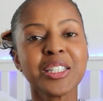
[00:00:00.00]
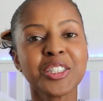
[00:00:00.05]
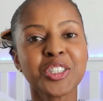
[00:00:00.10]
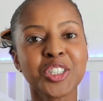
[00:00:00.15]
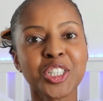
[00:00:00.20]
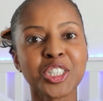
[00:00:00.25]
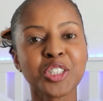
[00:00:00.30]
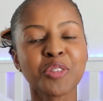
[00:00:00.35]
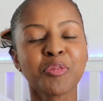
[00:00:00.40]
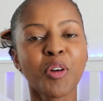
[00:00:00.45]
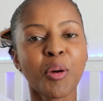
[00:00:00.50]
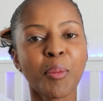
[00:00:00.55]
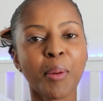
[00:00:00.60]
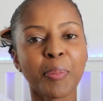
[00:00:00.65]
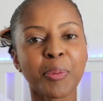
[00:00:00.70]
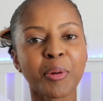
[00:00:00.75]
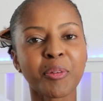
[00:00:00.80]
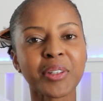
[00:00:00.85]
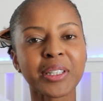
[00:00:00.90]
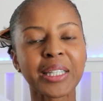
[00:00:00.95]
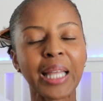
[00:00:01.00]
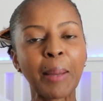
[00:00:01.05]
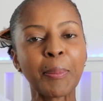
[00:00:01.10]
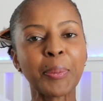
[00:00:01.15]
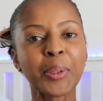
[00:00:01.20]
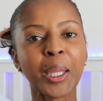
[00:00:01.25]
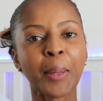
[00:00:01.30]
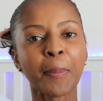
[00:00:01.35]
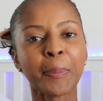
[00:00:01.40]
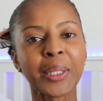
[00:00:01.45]
Gente, vamos aproveitar
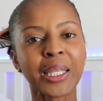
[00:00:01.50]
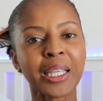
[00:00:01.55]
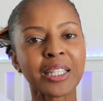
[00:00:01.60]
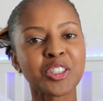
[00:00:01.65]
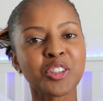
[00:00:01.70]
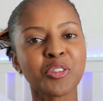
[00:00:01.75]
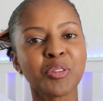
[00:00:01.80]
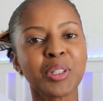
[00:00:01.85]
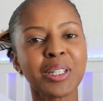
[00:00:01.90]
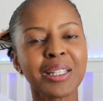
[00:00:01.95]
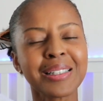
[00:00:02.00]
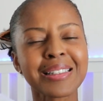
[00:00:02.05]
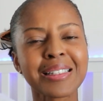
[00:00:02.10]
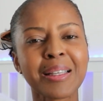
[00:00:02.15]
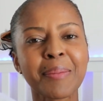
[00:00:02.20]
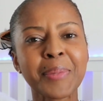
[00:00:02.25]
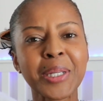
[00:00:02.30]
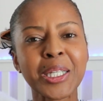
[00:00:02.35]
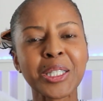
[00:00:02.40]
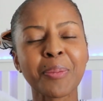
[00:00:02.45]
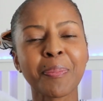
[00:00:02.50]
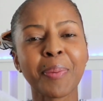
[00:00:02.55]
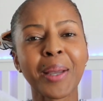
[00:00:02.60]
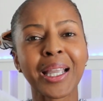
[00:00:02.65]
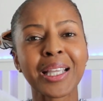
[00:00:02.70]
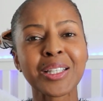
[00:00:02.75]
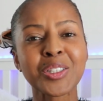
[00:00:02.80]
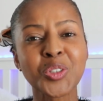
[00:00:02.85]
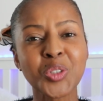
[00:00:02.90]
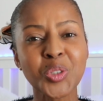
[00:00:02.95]
porque aplicativo lançamento
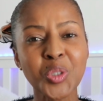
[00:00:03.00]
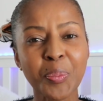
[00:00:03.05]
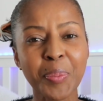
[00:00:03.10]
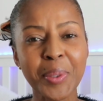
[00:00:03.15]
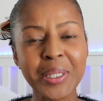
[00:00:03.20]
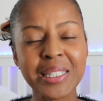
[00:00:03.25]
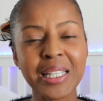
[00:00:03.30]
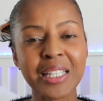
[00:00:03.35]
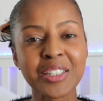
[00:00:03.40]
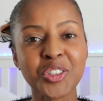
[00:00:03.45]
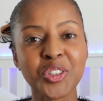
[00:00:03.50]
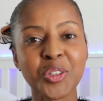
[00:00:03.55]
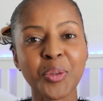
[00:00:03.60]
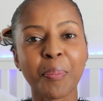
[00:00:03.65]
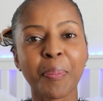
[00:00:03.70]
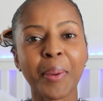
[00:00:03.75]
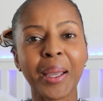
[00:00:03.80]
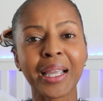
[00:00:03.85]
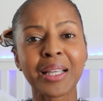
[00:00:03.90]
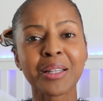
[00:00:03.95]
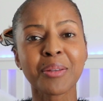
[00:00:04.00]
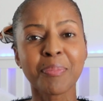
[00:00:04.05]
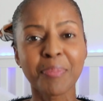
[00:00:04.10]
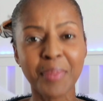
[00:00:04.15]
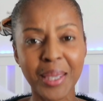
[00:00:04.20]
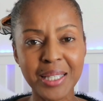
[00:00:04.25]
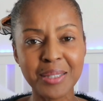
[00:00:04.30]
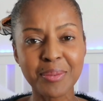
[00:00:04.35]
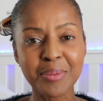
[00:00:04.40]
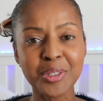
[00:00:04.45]
paga super certinho, paga no
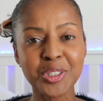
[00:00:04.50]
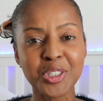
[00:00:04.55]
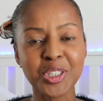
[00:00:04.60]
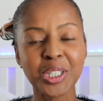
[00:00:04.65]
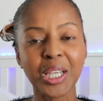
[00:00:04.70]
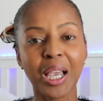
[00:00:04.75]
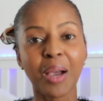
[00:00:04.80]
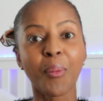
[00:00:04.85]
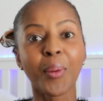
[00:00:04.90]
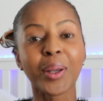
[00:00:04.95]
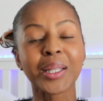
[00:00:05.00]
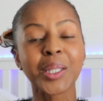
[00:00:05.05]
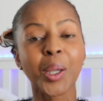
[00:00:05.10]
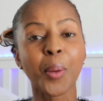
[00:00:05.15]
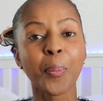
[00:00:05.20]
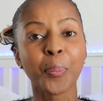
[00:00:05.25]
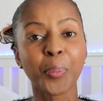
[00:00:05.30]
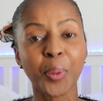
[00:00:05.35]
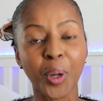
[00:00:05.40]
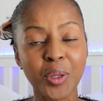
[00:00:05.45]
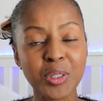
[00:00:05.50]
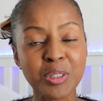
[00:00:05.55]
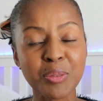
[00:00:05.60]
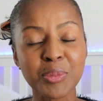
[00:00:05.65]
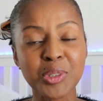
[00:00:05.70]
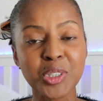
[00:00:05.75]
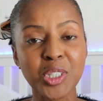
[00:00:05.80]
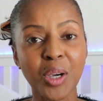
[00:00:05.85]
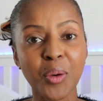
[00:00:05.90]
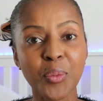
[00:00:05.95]
mesmo dia ou até o
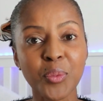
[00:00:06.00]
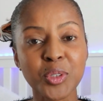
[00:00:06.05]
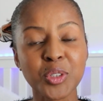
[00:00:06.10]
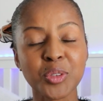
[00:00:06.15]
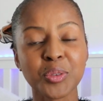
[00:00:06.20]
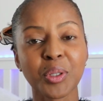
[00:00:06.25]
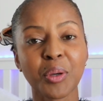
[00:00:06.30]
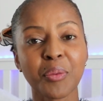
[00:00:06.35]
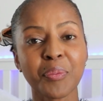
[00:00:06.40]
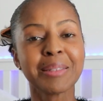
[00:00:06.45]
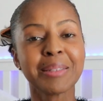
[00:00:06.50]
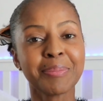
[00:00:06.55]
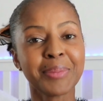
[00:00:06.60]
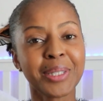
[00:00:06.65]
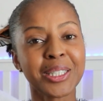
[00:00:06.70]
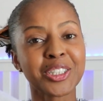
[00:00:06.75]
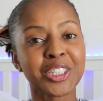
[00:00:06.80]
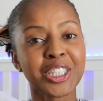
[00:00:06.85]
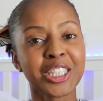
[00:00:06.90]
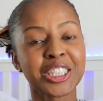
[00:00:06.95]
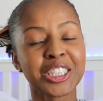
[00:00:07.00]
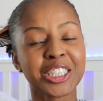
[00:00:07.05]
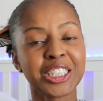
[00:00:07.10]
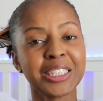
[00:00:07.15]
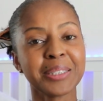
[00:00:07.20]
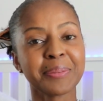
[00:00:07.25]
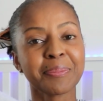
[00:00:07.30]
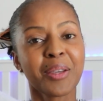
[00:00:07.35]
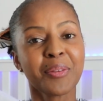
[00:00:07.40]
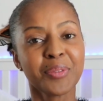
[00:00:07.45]
próximo dia útil. Então, minha
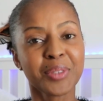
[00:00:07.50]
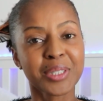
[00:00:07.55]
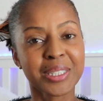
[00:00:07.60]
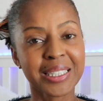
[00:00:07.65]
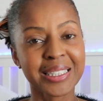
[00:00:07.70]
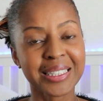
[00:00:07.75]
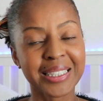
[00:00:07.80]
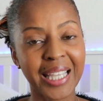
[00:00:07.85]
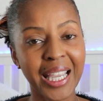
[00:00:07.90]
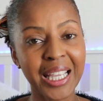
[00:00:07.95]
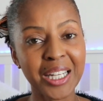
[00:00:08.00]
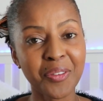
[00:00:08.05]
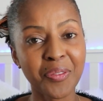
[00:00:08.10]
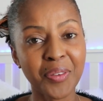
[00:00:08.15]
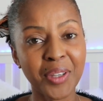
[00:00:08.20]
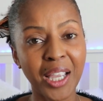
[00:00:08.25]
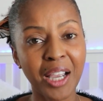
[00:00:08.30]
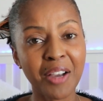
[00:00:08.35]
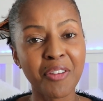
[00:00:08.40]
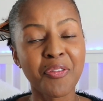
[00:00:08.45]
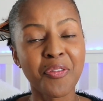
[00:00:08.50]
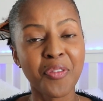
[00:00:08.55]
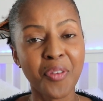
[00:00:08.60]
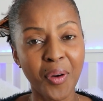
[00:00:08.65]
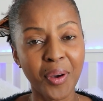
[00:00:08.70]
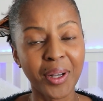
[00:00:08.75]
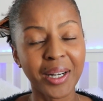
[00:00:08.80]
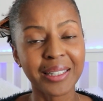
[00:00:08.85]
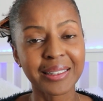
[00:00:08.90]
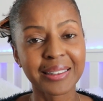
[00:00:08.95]
gente, vocês querem ficar
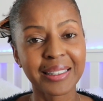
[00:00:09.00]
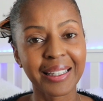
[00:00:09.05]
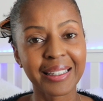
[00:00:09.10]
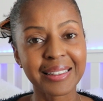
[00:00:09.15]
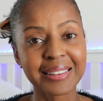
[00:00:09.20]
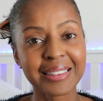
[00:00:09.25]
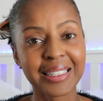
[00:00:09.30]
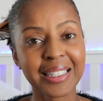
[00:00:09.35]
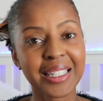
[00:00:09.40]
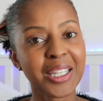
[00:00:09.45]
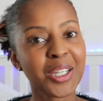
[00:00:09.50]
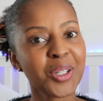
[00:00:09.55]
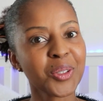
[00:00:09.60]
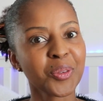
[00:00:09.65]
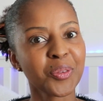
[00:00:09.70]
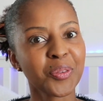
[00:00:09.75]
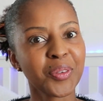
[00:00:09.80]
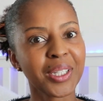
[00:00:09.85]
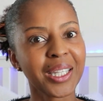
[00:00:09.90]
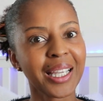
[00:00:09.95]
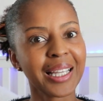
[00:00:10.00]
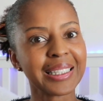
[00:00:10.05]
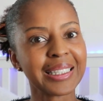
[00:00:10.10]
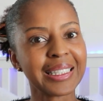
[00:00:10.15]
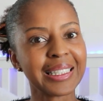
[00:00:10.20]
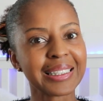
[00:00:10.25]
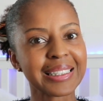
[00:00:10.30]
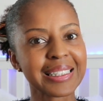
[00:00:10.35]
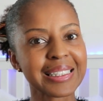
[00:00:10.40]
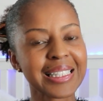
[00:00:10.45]
fora dessa? Eu não
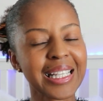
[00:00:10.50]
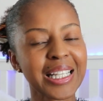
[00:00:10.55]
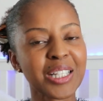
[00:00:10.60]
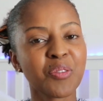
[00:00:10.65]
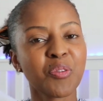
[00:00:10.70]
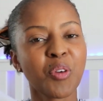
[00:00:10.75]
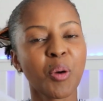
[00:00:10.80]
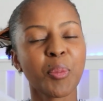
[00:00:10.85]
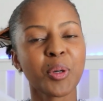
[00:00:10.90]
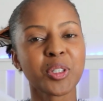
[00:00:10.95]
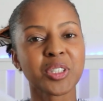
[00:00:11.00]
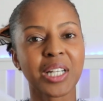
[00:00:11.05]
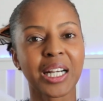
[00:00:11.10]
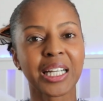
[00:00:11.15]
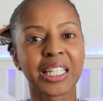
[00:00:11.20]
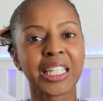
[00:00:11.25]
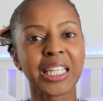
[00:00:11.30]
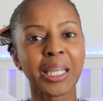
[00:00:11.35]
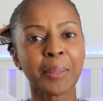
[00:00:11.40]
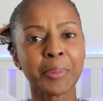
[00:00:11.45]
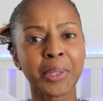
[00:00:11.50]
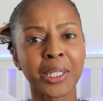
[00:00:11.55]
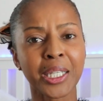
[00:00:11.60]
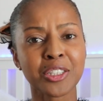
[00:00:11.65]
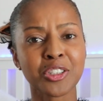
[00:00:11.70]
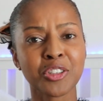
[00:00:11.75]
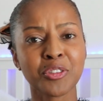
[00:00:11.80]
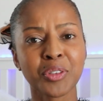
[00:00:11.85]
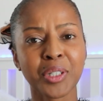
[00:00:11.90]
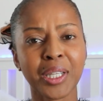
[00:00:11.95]
ficaria, tá certo? Vou mostrar que
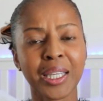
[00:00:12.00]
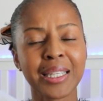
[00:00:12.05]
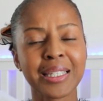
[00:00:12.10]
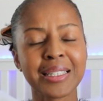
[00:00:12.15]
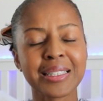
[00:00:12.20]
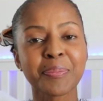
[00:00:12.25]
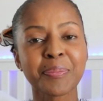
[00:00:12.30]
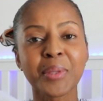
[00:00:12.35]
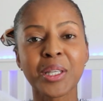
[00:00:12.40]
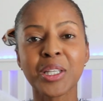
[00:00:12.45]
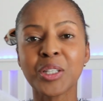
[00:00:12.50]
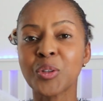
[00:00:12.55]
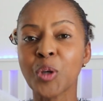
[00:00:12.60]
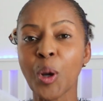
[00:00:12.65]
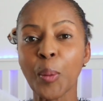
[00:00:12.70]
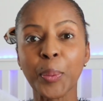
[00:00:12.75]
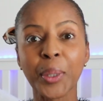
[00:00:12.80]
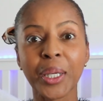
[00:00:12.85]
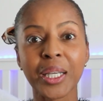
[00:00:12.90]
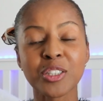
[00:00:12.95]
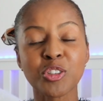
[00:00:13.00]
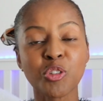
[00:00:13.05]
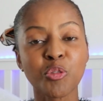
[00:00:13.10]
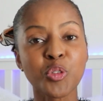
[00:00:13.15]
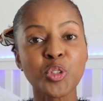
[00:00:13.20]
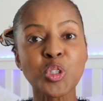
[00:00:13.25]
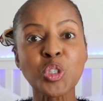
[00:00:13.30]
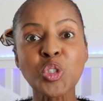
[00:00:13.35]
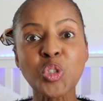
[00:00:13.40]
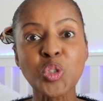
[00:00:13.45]
aplicativo que é esse e um
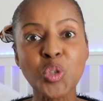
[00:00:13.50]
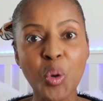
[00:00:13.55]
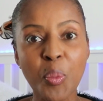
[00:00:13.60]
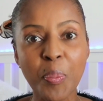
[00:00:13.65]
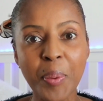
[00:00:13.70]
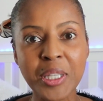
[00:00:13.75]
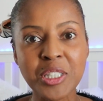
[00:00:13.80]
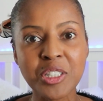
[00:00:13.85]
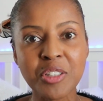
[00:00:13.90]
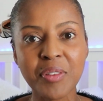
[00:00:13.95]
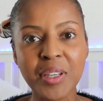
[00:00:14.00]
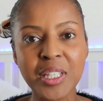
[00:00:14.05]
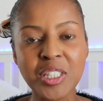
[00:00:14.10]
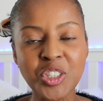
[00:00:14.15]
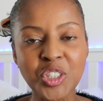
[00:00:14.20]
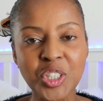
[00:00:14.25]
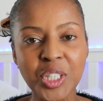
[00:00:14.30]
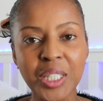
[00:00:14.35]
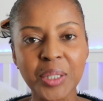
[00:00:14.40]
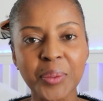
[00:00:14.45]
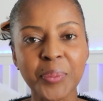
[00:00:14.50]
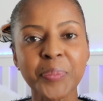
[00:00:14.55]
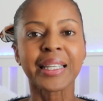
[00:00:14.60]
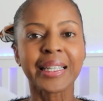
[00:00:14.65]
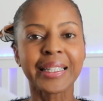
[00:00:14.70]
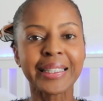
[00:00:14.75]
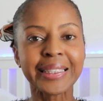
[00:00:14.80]
aplicativo super divertido.